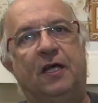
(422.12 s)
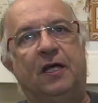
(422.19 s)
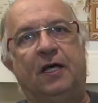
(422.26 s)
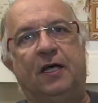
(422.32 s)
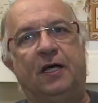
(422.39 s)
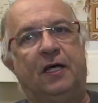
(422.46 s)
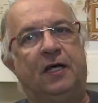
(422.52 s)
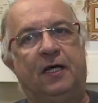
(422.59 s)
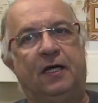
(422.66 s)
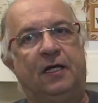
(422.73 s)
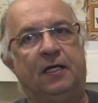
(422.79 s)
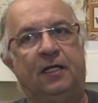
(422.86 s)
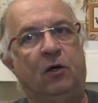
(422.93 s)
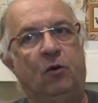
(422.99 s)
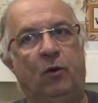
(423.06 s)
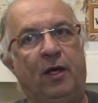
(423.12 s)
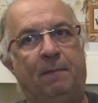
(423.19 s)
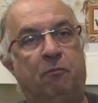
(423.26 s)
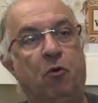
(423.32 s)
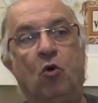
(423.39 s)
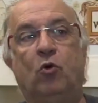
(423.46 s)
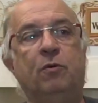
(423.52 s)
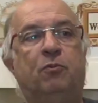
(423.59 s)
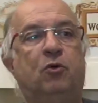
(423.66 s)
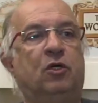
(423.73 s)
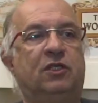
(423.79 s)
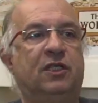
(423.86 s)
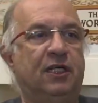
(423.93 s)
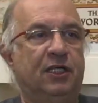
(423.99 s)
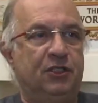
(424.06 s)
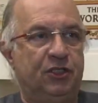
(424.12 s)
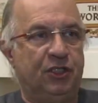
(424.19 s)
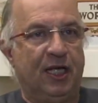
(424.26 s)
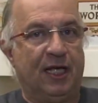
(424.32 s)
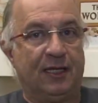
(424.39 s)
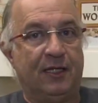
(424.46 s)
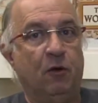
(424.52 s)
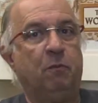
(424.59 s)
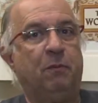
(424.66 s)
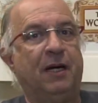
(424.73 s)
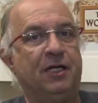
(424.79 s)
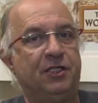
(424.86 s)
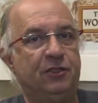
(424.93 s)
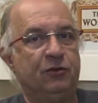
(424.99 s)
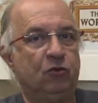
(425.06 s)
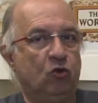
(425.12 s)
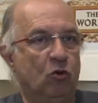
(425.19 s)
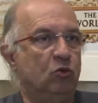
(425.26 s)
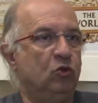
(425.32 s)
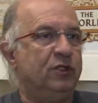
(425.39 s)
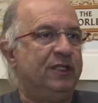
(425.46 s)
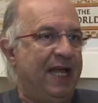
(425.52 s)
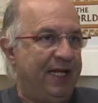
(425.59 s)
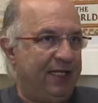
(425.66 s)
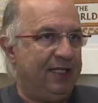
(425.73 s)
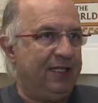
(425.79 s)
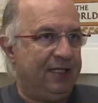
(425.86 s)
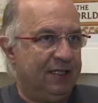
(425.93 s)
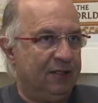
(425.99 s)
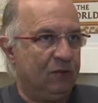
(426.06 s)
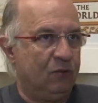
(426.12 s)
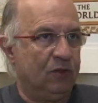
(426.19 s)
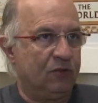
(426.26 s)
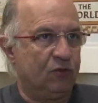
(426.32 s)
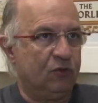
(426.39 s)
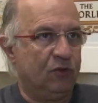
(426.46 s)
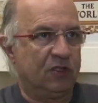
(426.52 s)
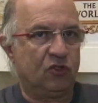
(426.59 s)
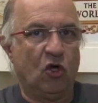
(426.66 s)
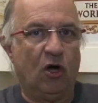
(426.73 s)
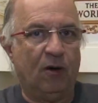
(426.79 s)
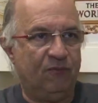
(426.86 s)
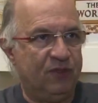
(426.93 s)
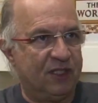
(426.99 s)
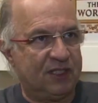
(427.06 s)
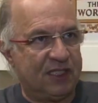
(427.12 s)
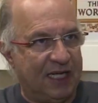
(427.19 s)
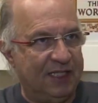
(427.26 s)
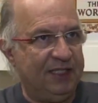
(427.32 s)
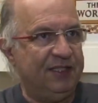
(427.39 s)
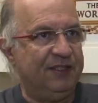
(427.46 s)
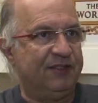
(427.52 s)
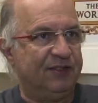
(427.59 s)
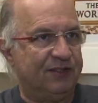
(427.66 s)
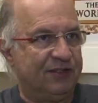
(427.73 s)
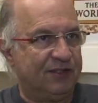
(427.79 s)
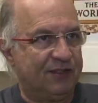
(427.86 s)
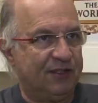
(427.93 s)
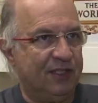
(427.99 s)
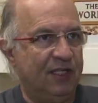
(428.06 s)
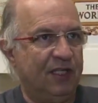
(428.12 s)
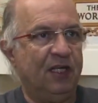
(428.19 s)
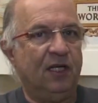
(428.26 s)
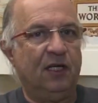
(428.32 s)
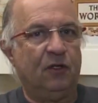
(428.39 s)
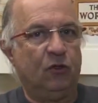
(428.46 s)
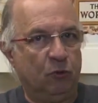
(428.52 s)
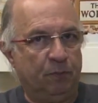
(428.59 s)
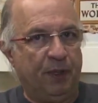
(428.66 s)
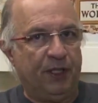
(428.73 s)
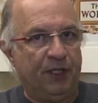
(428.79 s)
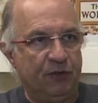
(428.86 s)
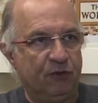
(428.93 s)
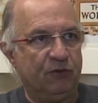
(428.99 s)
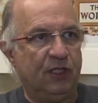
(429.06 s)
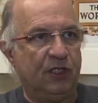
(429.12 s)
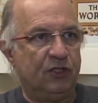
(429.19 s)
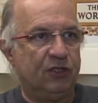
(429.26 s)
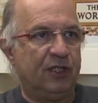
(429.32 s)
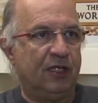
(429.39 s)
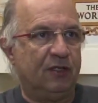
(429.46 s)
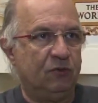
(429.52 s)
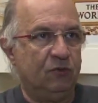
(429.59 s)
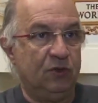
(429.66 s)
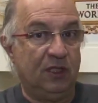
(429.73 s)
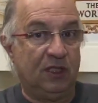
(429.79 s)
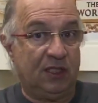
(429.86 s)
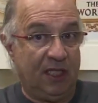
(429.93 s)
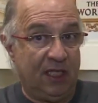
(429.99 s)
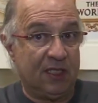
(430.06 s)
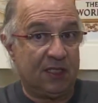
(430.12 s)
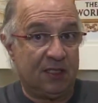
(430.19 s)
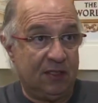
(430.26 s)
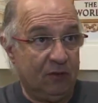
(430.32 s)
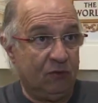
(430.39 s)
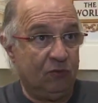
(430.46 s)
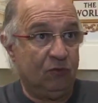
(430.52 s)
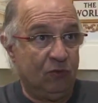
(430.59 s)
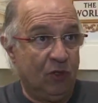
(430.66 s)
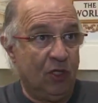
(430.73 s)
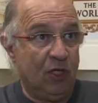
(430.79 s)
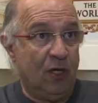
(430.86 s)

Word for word: Uh, não é pouco importante que até um partido como o DEM, com as suas óbvias raízes no período da ditadura, tenha sido